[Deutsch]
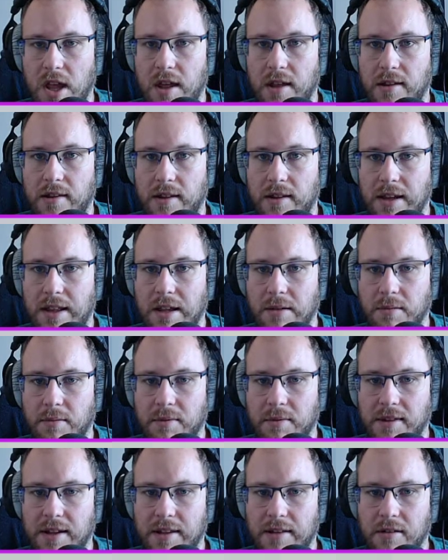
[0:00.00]
Sieht aber
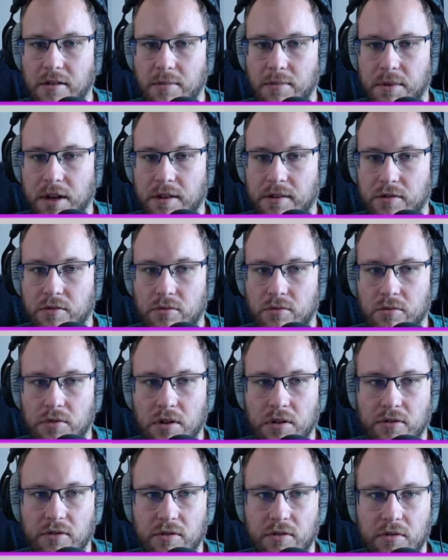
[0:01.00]
bis jetzt, glaube ganz gut
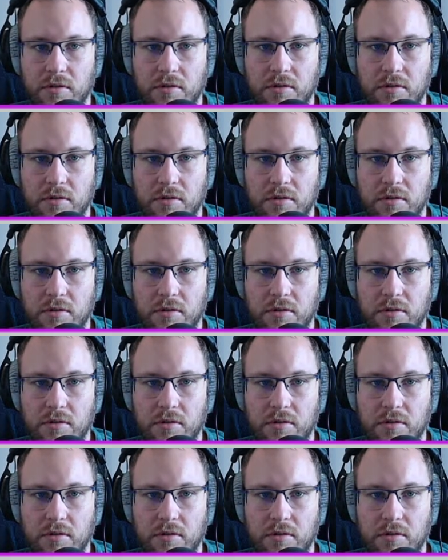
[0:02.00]
aus.